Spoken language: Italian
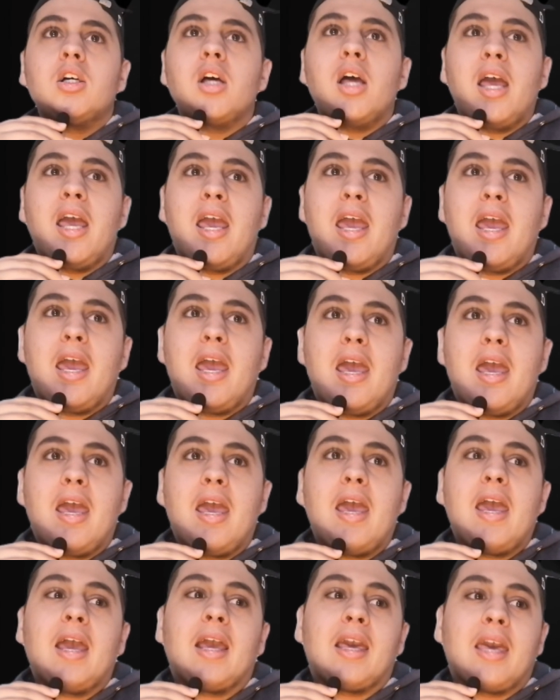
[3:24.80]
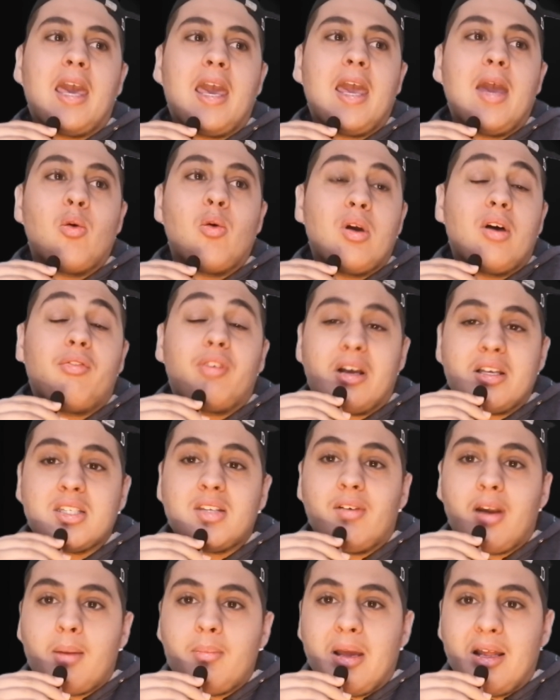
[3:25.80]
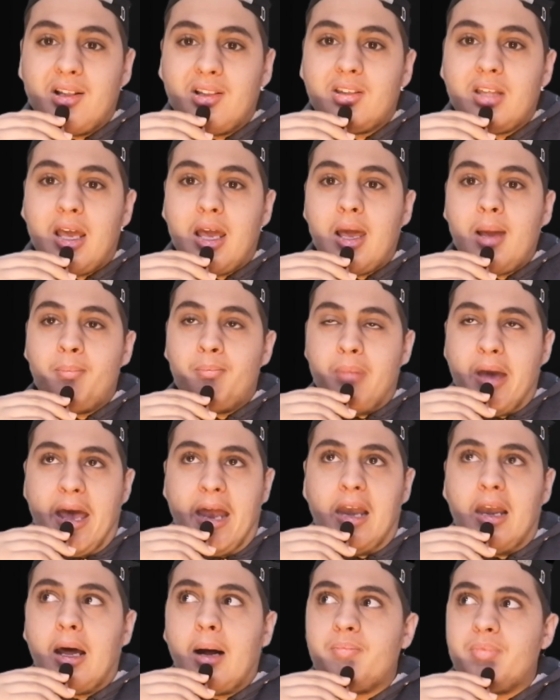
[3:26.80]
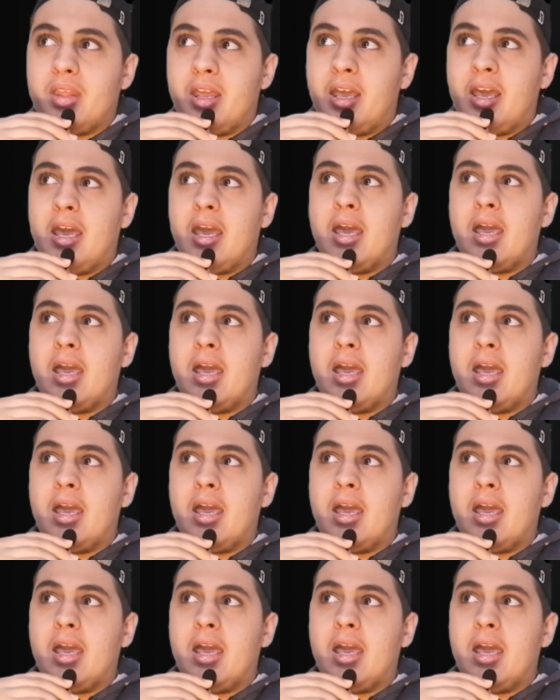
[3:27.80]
e, eh, e che una frase veramente bella e,